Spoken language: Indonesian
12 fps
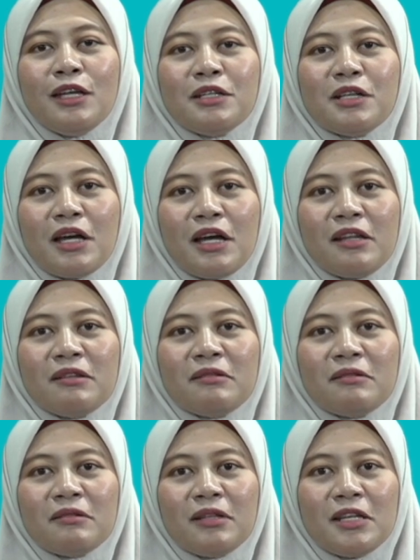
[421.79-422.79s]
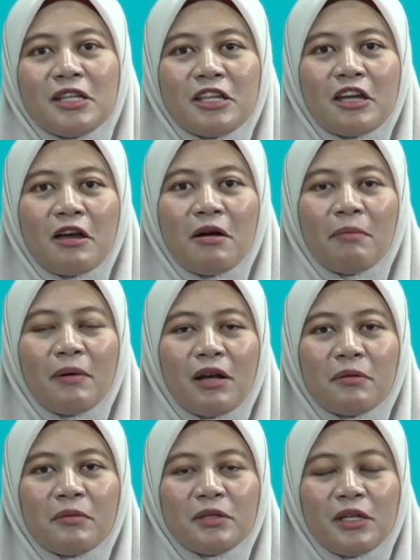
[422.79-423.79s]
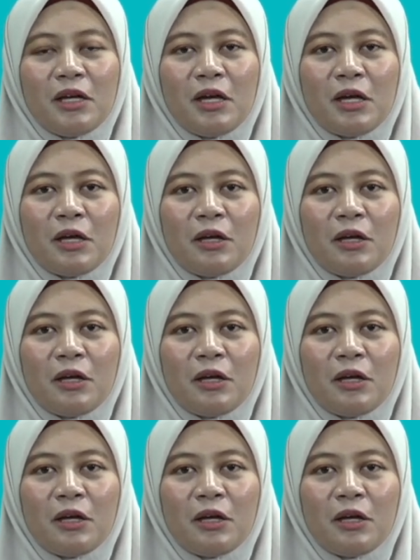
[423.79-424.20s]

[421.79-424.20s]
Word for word: dengan ininya apa namanya?